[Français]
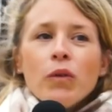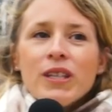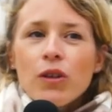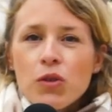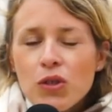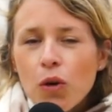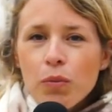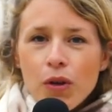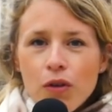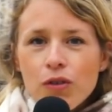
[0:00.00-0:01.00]
On est dans une
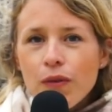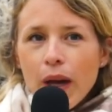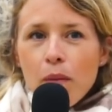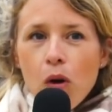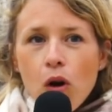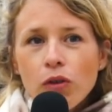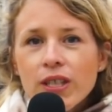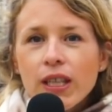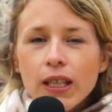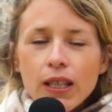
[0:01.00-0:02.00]
ambiance vraiment
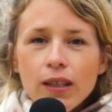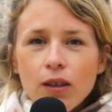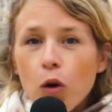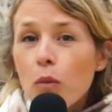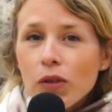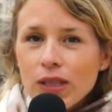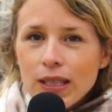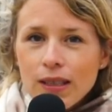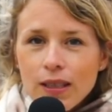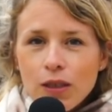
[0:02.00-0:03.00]
onirique,
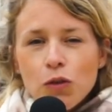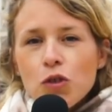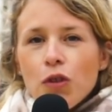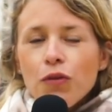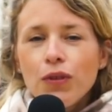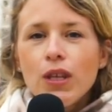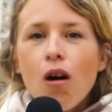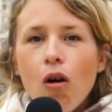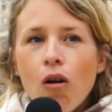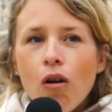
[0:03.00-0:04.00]
romantique, de jeunes
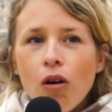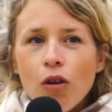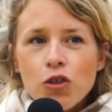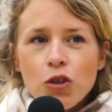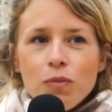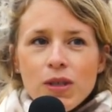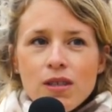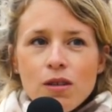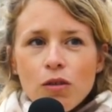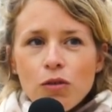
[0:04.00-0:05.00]
filles en,
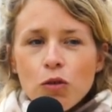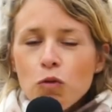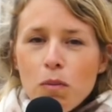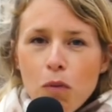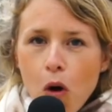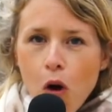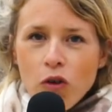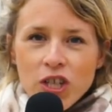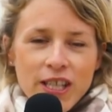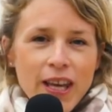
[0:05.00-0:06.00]
chemise euh, de nuit
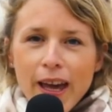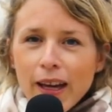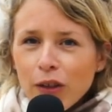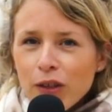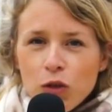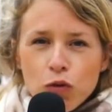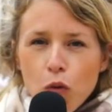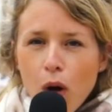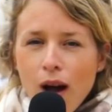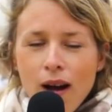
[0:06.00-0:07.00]
blanche qui errent dans des
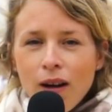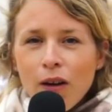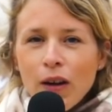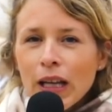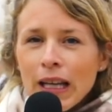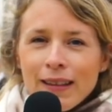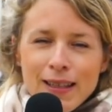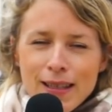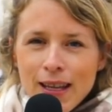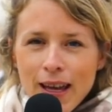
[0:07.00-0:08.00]
couloirs euh,
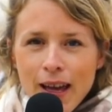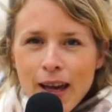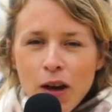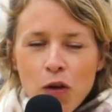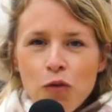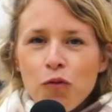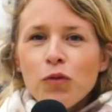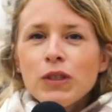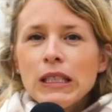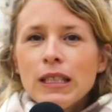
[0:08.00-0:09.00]
déserts, euh,
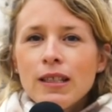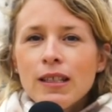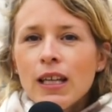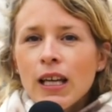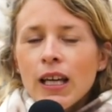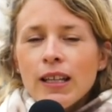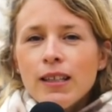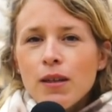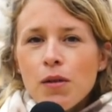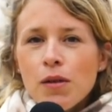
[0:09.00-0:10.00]
font des,
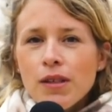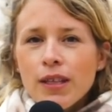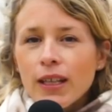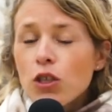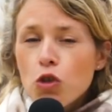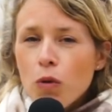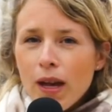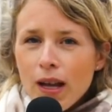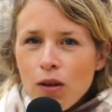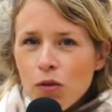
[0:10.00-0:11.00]
des,
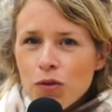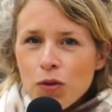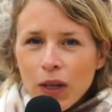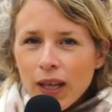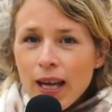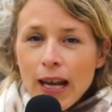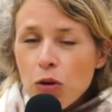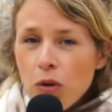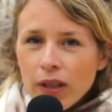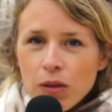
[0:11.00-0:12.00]
rituels secrets à la
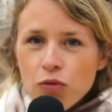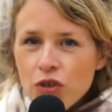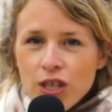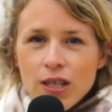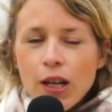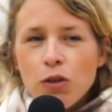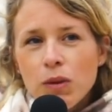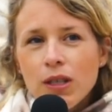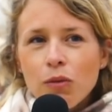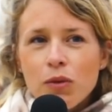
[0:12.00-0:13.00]
lueur des bougies la
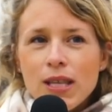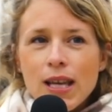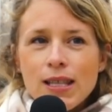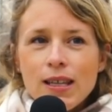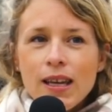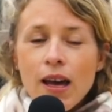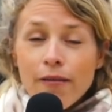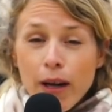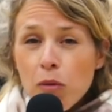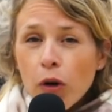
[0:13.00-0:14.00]
nuit. Donc ça, c'est
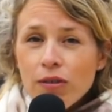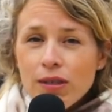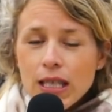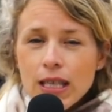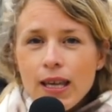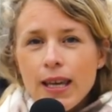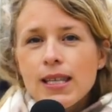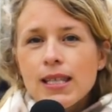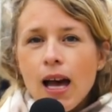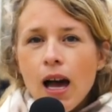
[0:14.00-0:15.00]
vraiment réussi
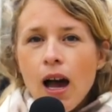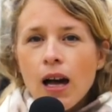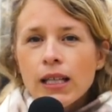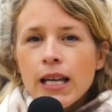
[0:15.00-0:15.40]
et ça...